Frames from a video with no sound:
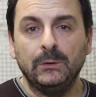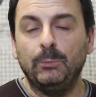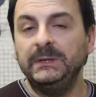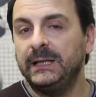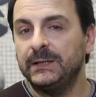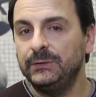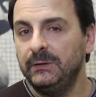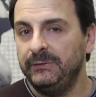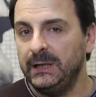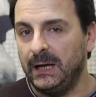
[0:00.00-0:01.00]
Come
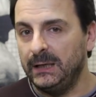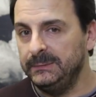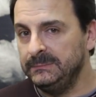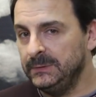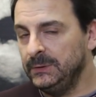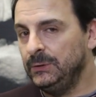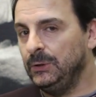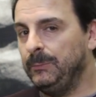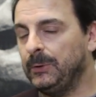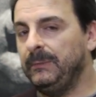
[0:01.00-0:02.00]
digressione finale
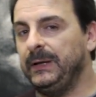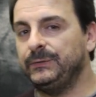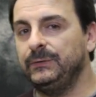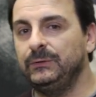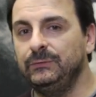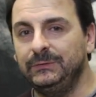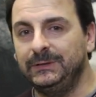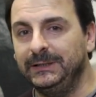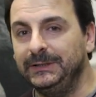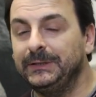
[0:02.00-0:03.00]
ho promesso a
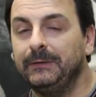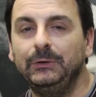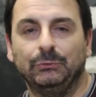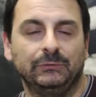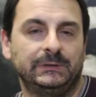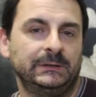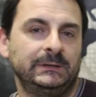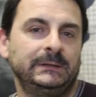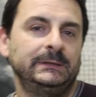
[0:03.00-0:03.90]
tutti gli intervenuti